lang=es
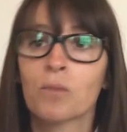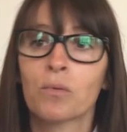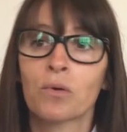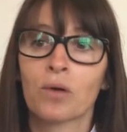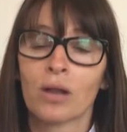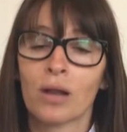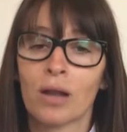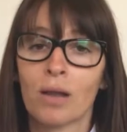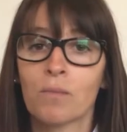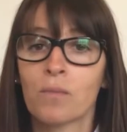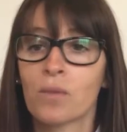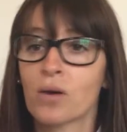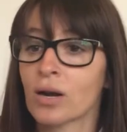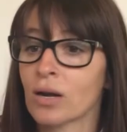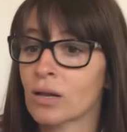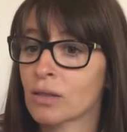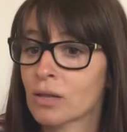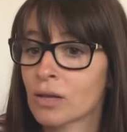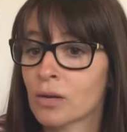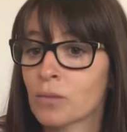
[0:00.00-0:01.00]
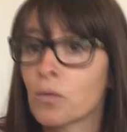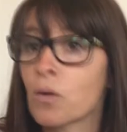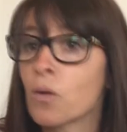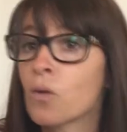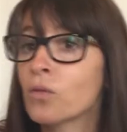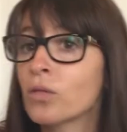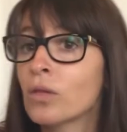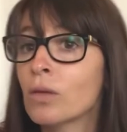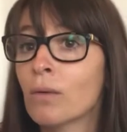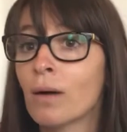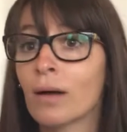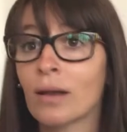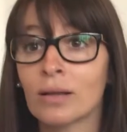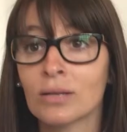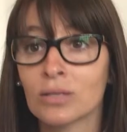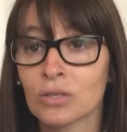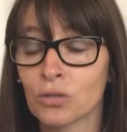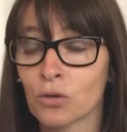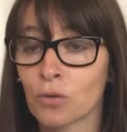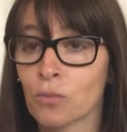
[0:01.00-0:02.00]
porque las mujeres tenemos un
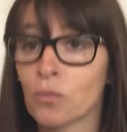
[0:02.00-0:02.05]
desbalance